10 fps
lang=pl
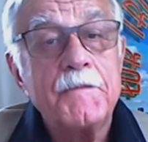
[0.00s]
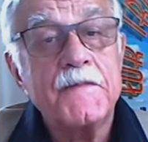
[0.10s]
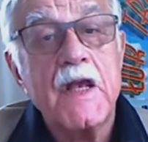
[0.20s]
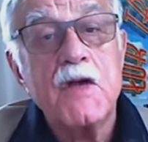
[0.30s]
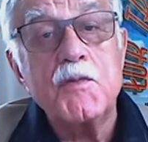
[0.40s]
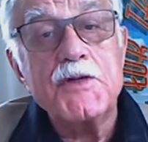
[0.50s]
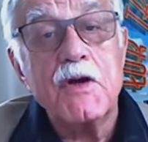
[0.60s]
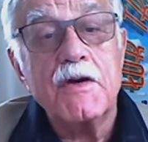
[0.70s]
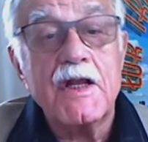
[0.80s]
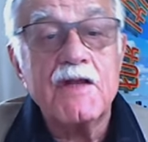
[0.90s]
Nie
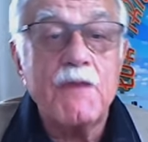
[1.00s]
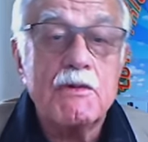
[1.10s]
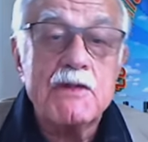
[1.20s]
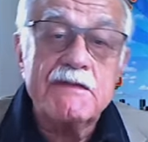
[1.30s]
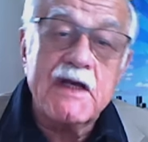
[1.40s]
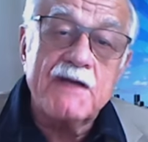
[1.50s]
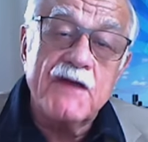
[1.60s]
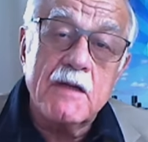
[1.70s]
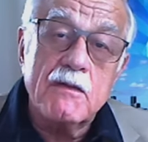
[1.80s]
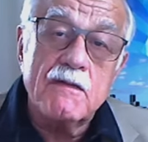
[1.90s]
róbcie o nas fałszywych
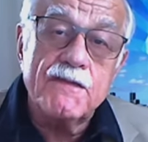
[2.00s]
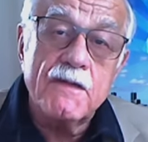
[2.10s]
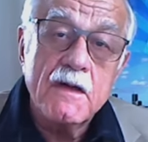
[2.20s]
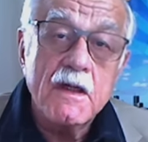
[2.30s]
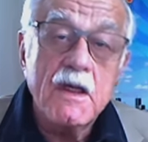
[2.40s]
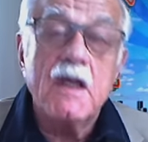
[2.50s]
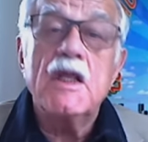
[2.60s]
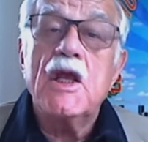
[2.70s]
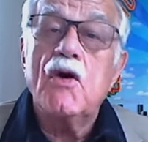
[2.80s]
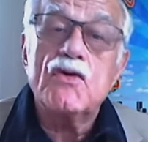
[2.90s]
filmów i
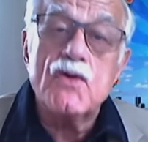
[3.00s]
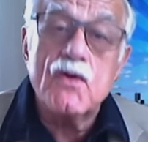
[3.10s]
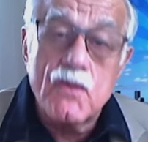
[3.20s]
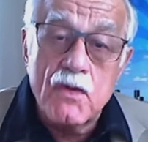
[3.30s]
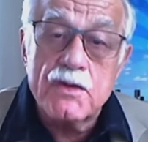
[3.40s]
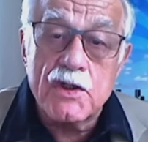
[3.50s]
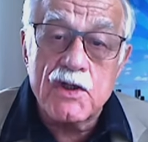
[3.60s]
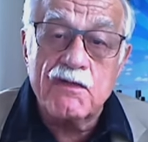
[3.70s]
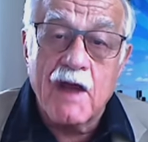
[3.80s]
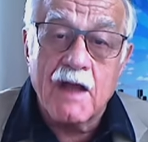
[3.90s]
nie oszukujcie
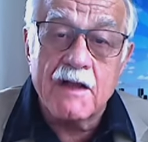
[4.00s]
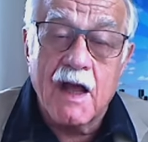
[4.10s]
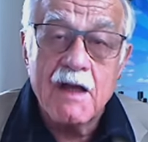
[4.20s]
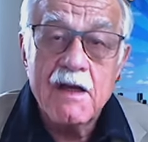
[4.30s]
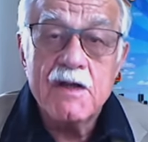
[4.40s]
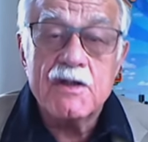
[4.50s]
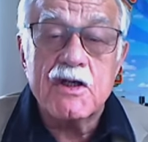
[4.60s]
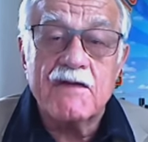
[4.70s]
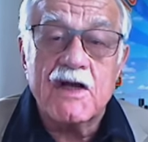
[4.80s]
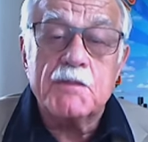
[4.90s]
świata,
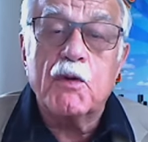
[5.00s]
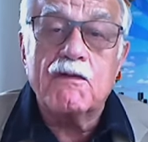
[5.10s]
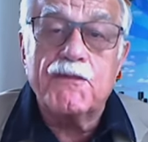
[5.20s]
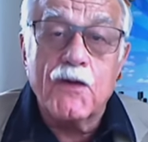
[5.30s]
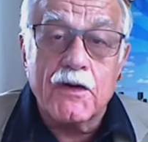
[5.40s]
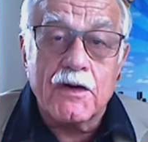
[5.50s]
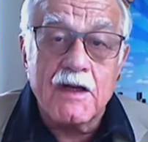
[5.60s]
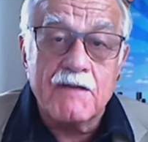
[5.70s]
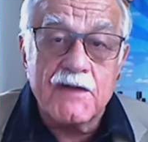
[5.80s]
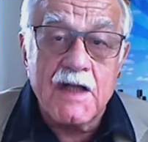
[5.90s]
że was
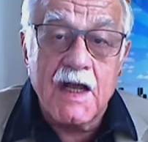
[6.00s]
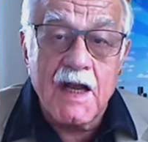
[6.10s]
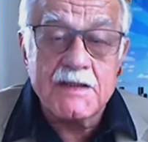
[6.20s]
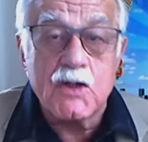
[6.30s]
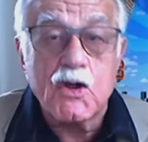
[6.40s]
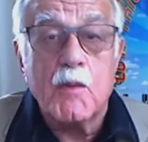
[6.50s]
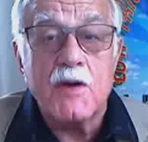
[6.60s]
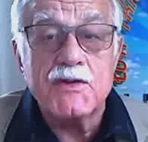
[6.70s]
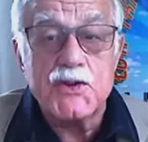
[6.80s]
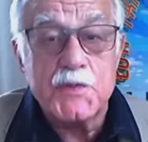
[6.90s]
potworny wynalazek
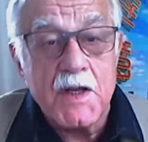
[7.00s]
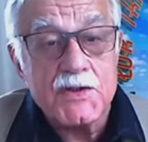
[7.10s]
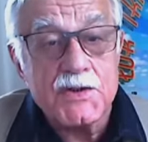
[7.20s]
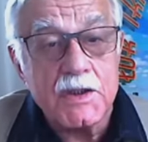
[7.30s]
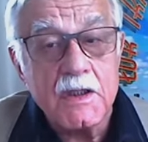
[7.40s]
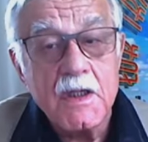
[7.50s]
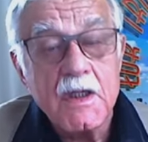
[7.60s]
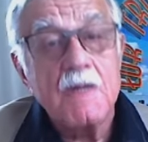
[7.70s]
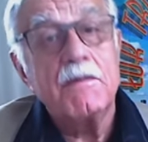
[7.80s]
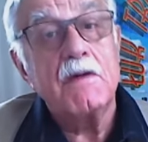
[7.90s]
obozy śmierci
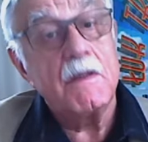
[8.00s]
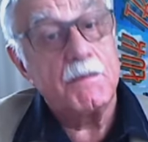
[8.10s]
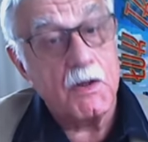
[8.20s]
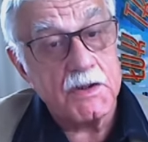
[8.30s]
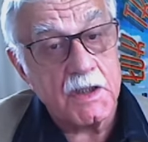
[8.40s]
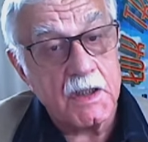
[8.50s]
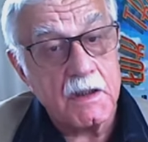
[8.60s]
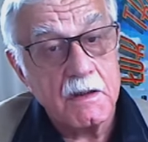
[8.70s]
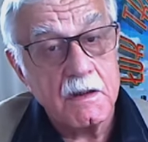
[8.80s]
były polskie.